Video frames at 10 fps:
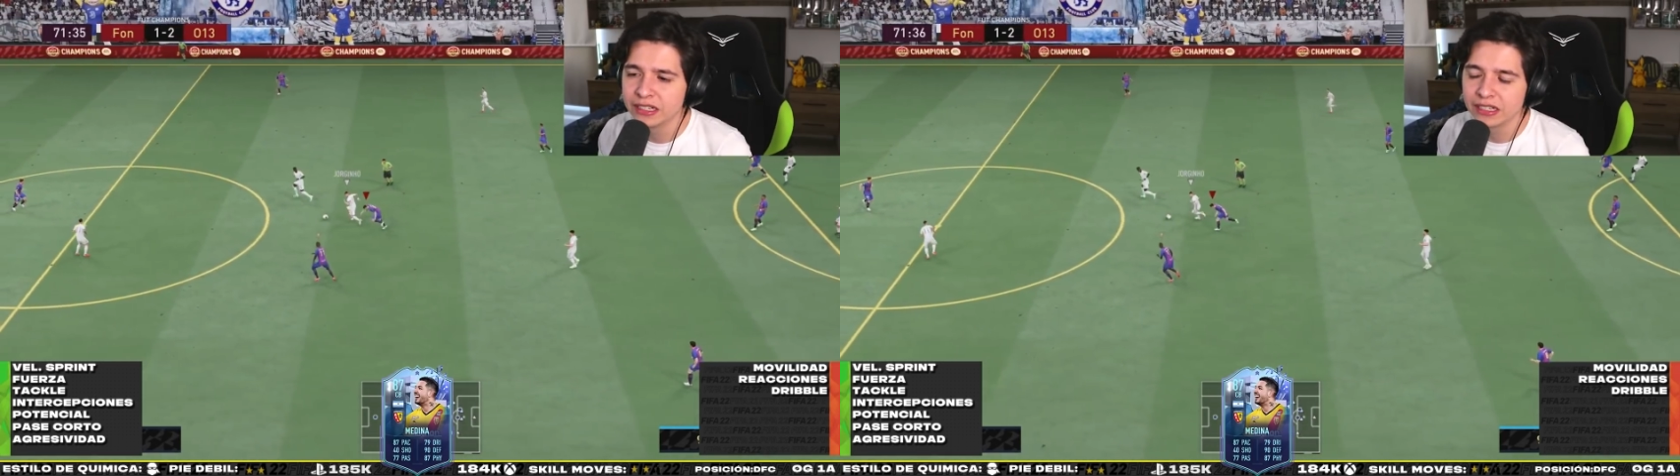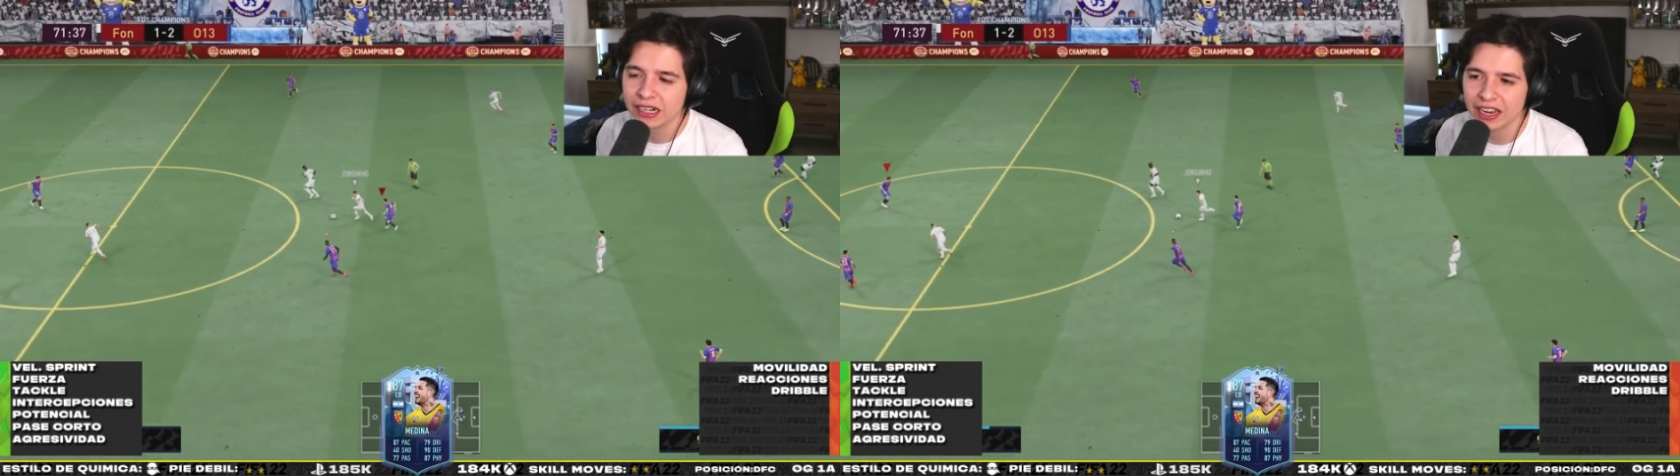
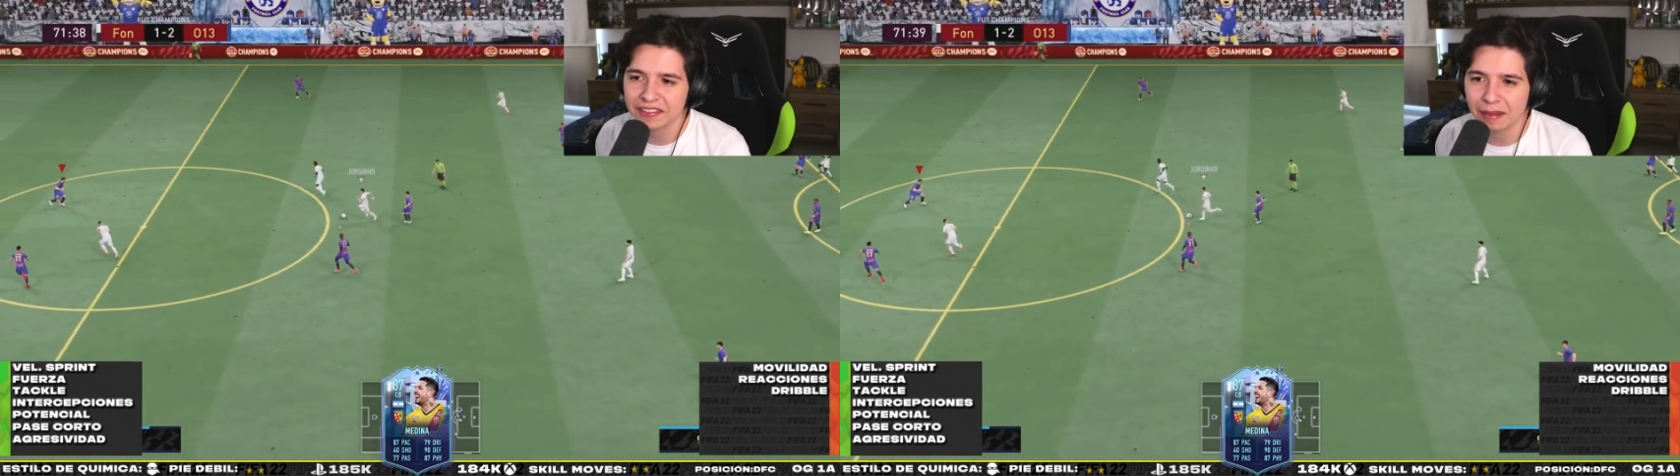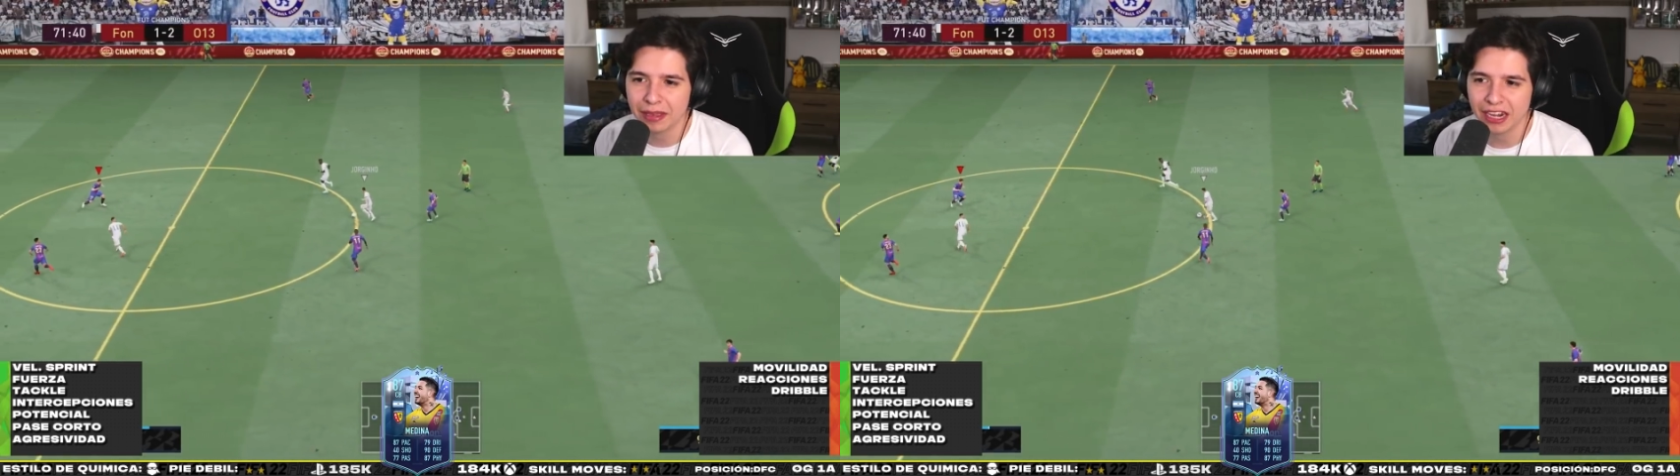la
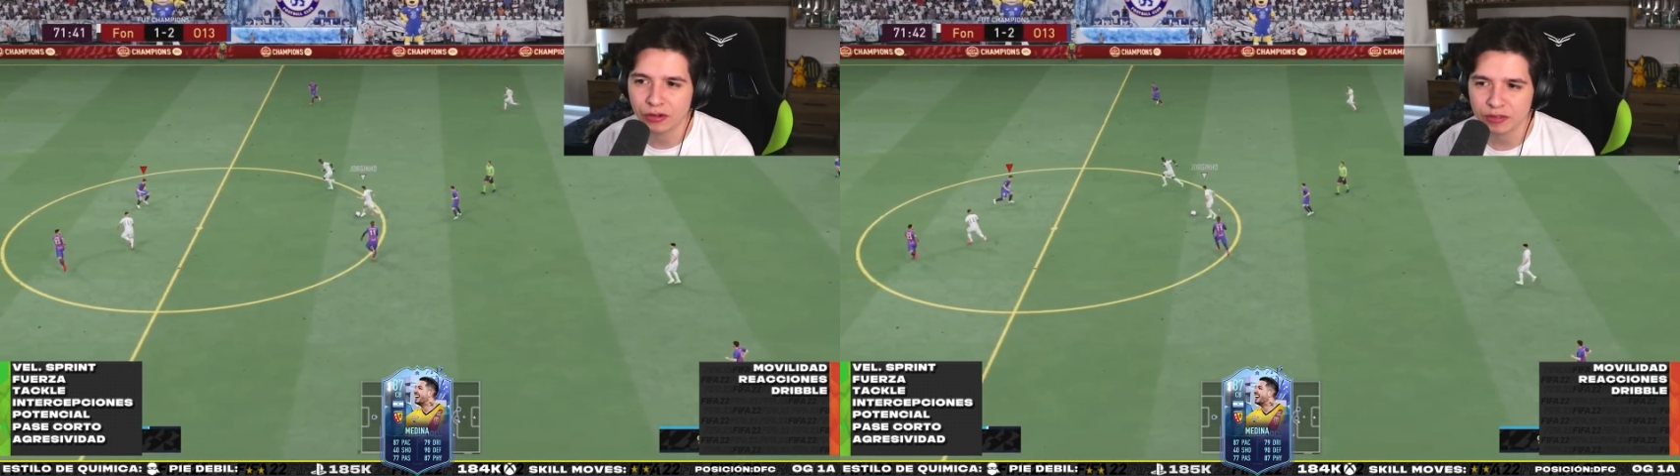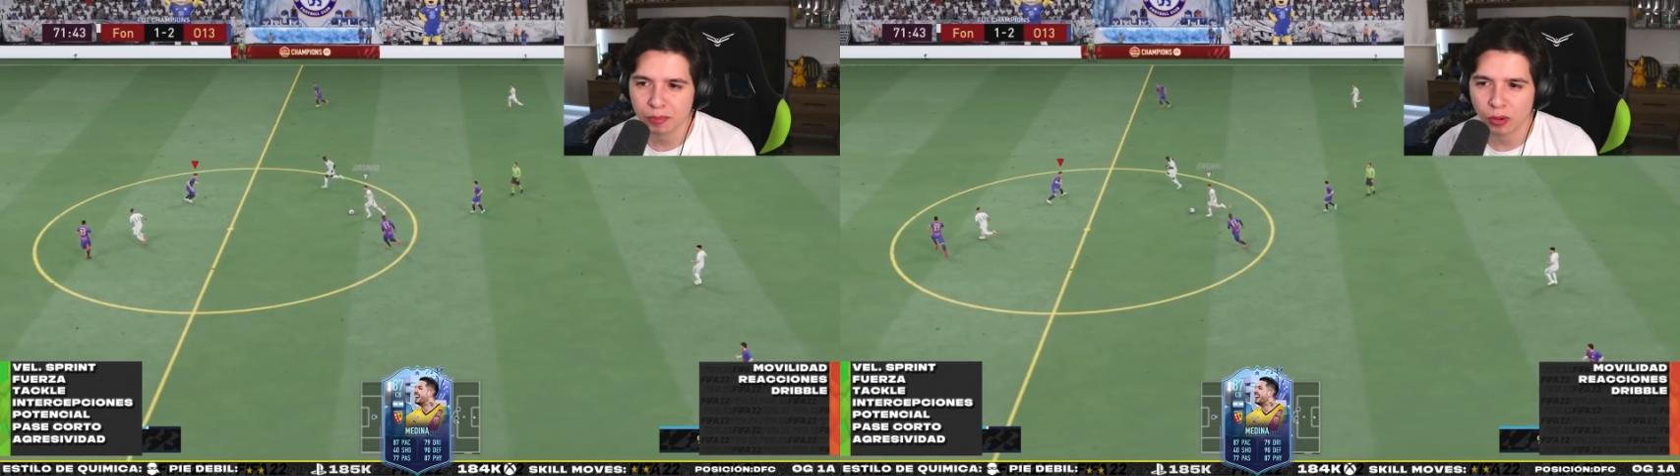estamina no
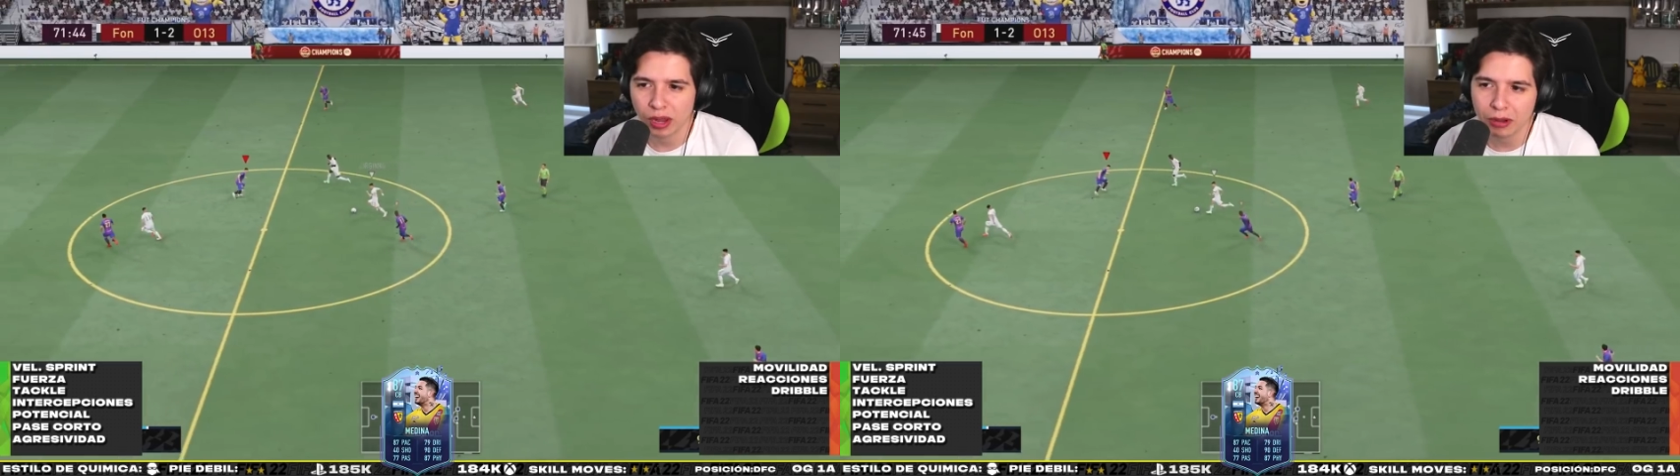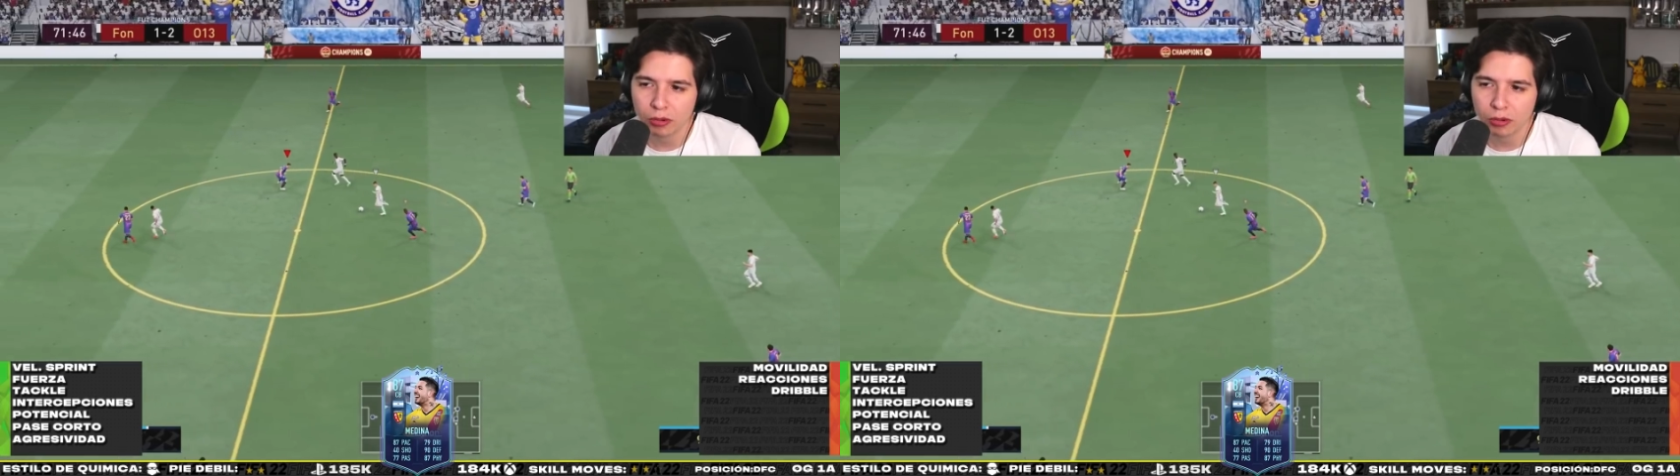es problema,